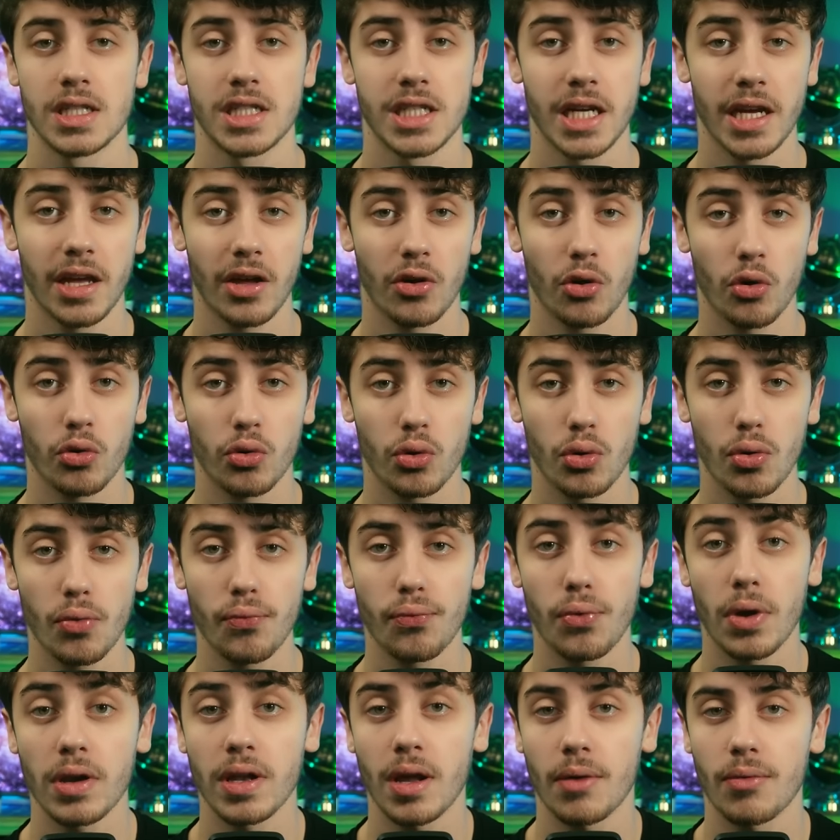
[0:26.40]
Chacun d'entre eux
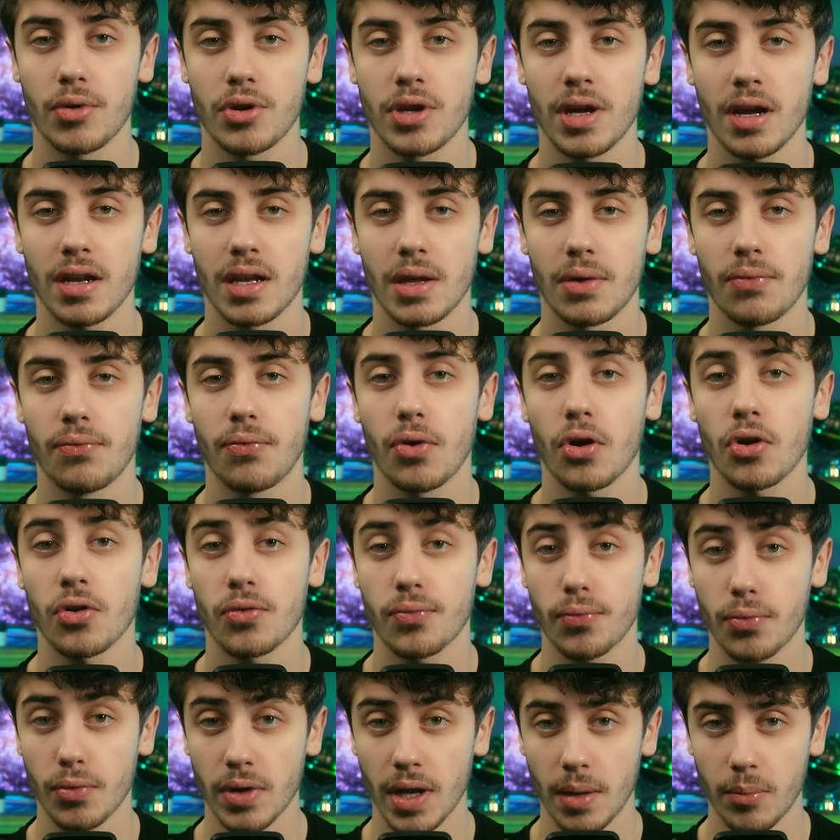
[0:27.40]
font intervenir des forces
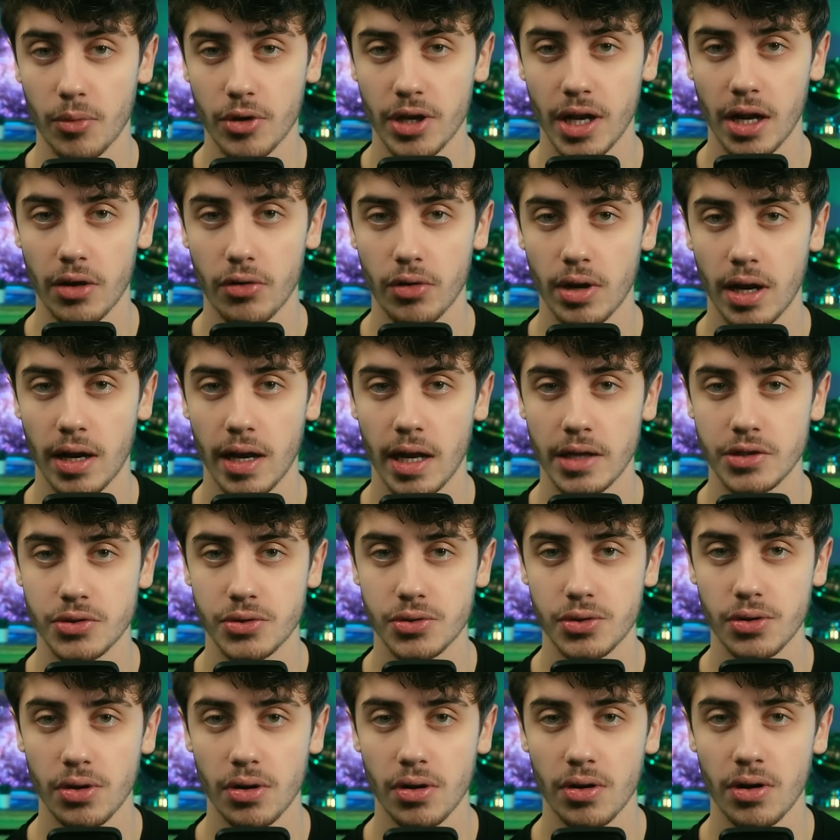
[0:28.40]
fondamentales de la
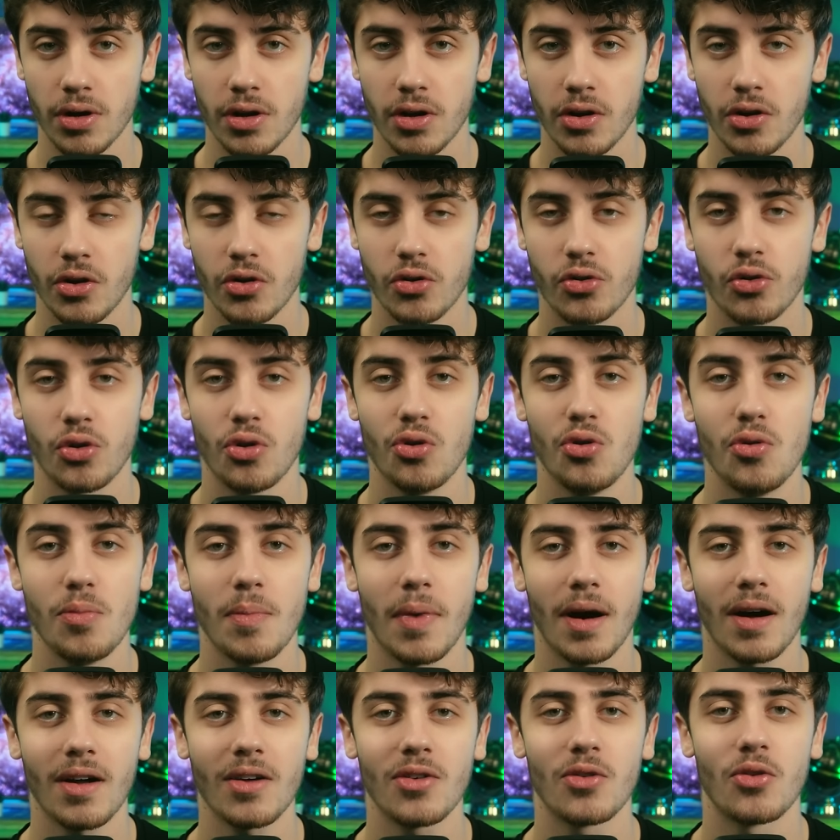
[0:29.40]
nature que
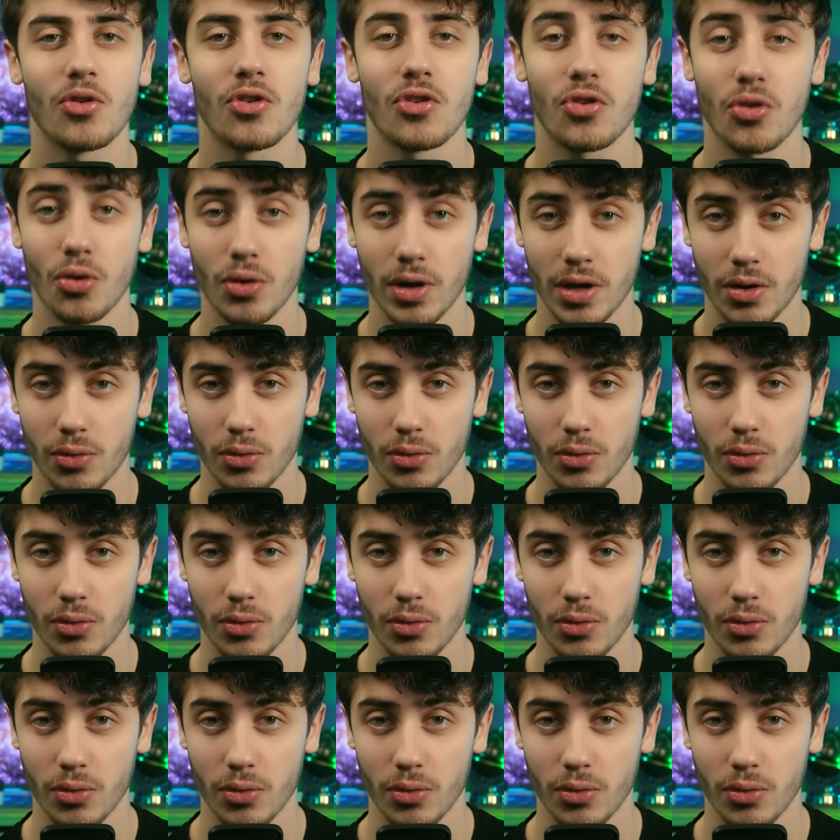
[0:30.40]
l'humain ne saurait